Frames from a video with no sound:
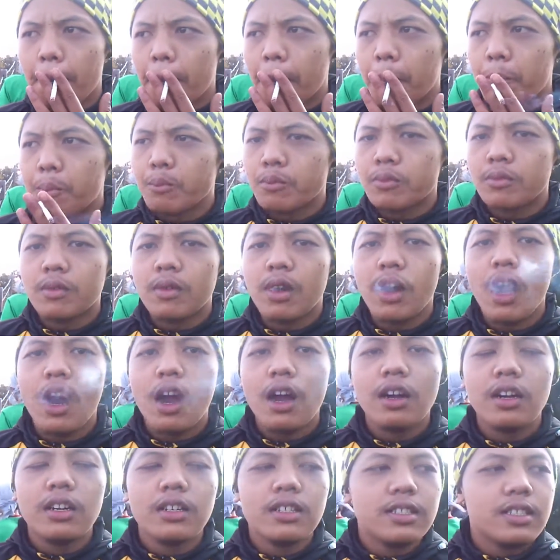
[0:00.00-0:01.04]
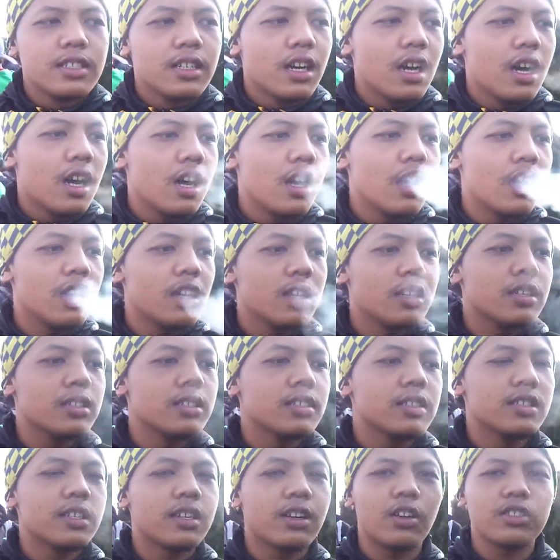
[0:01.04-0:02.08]
Siapa aja, Mi?
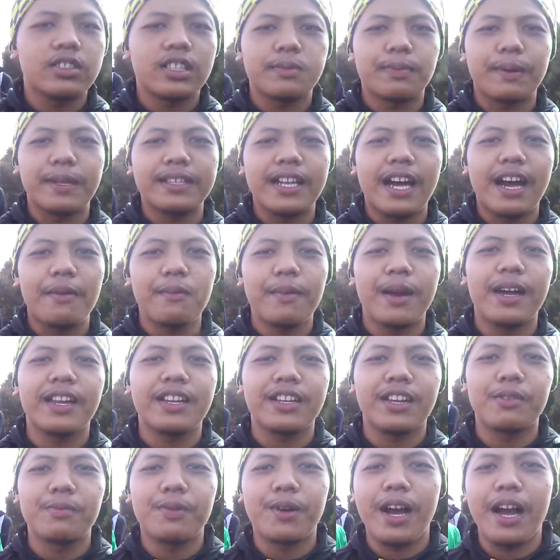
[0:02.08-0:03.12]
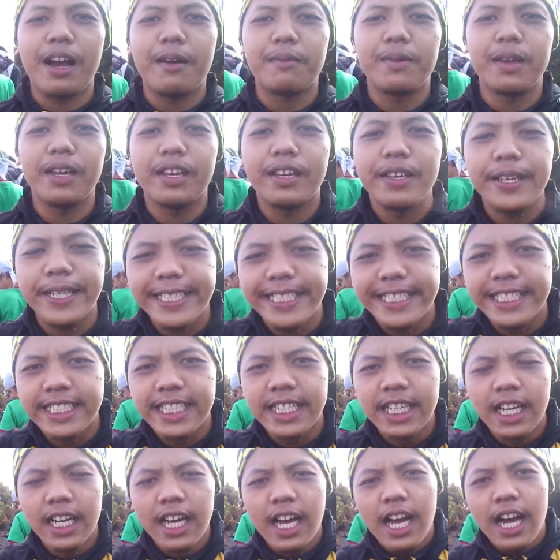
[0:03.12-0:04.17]
Kita pertama di kelompok kami.
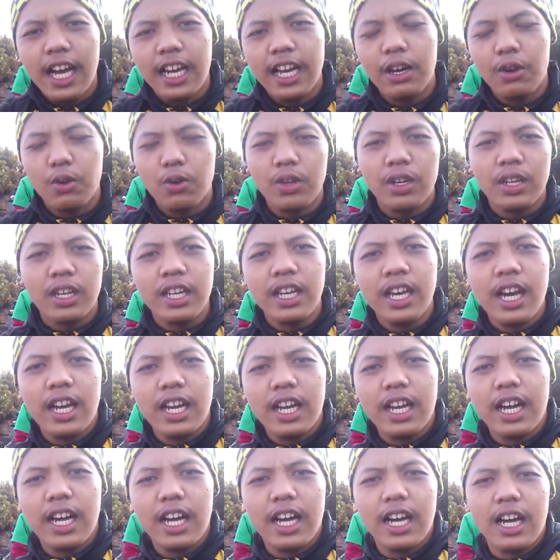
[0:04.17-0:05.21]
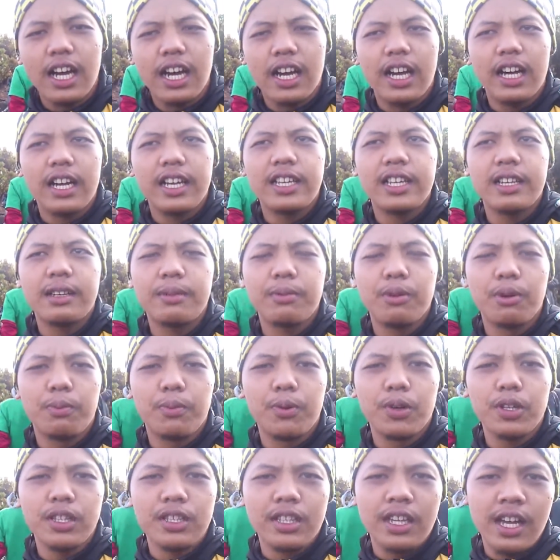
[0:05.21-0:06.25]
Ada Uni, ada
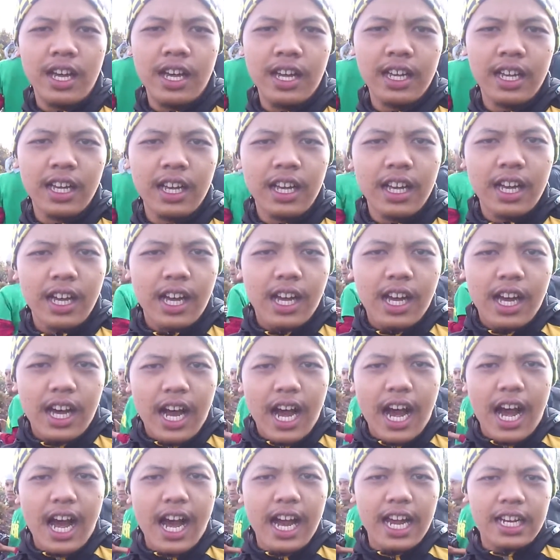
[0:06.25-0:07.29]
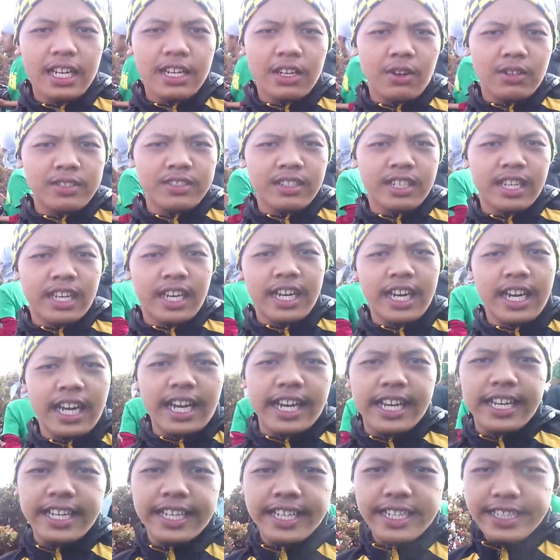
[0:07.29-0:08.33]
Uput, Aan, gue sendiri.
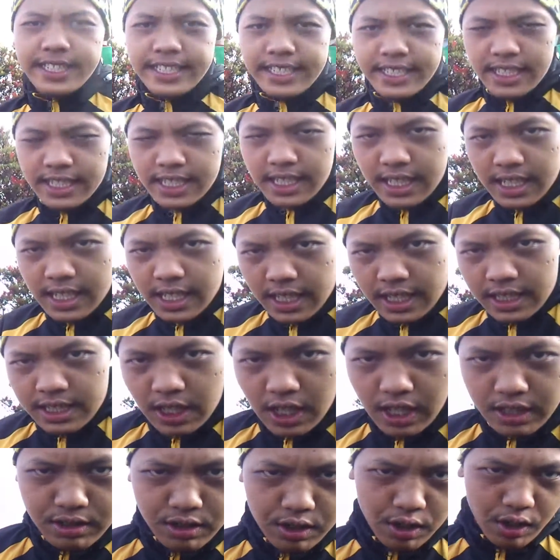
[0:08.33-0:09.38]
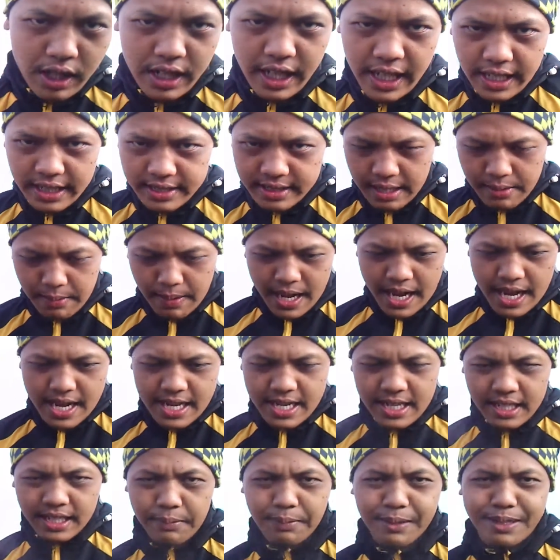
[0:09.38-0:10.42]
Terus Yudi sama
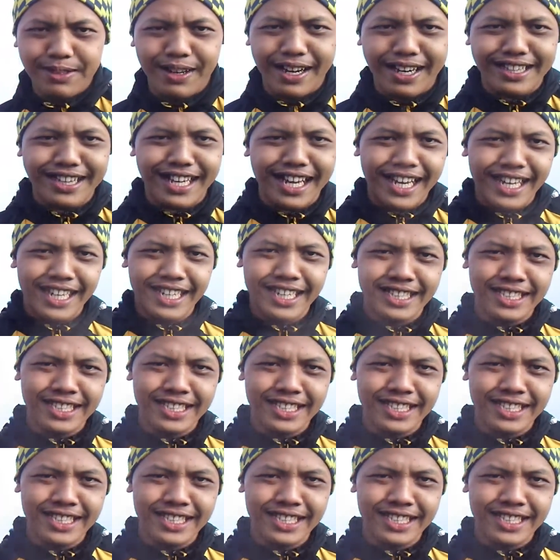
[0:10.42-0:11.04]
siapa setelah kita?